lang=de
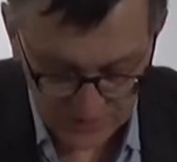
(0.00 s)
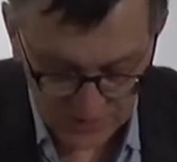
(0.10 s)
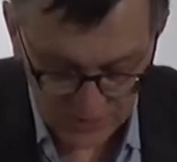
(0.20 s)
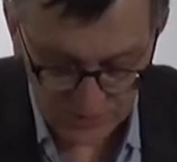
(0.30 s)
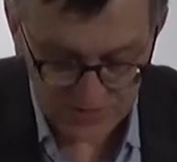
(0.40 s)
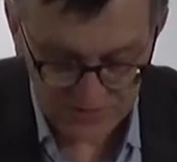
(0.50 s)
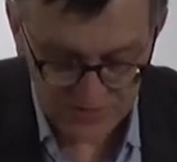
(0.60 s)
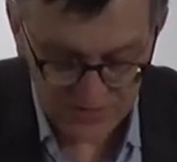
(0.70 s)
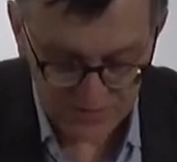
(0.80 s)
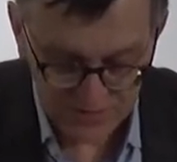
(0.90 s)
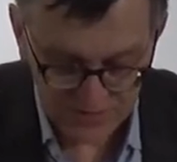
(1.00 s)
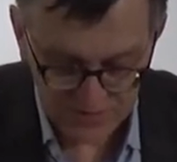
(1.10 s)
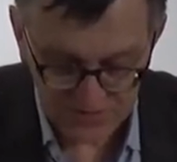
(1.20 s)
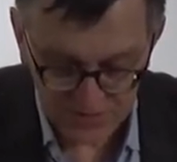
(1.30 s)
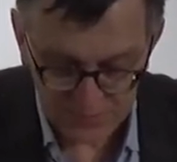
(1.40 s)
so dass sie
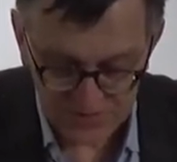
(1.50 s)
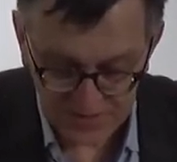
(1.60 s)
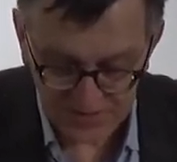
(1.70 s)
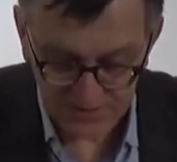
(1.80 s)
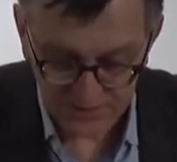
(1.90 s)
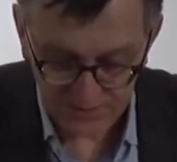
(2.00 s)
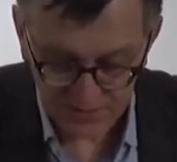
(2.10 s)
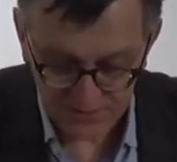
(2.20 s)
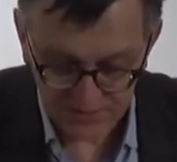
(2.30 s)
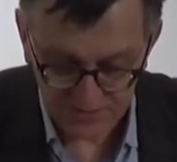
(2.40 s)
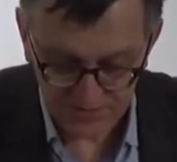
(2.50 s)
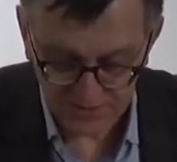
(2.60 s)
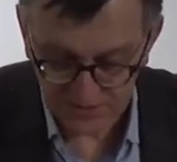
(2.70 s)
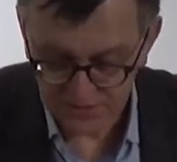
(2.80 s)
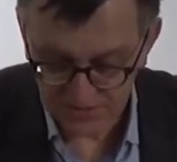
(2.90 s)
sich selbst dann, als sie sich
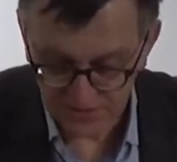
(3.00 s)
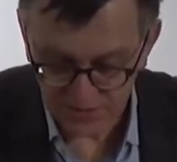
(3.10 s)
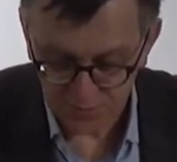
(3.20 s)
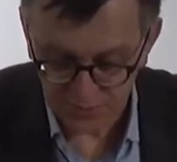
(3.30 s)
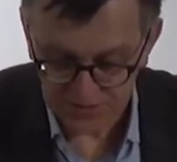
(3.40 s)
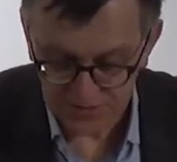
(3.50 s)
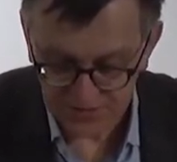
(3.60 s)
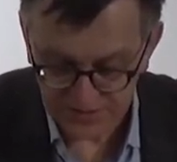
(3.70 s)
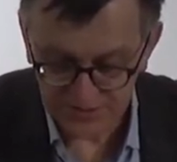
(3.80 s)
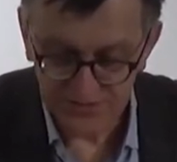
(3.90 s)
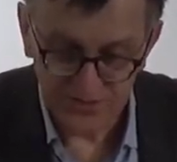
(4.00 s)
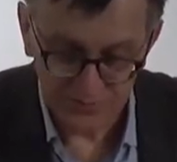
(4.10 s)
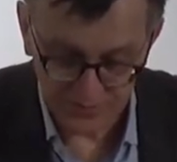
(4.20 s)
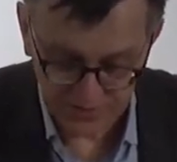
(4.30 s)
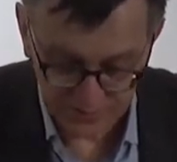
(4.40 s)
einige Jahre später
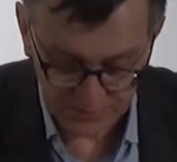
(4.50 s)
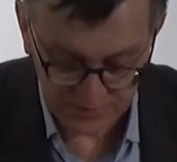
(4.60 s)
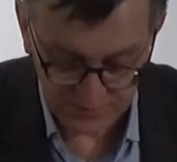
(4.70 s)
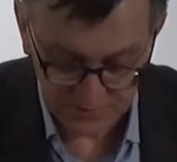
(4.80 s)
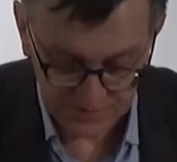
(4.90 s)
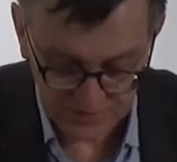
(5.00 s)
ernsthaft verliebte,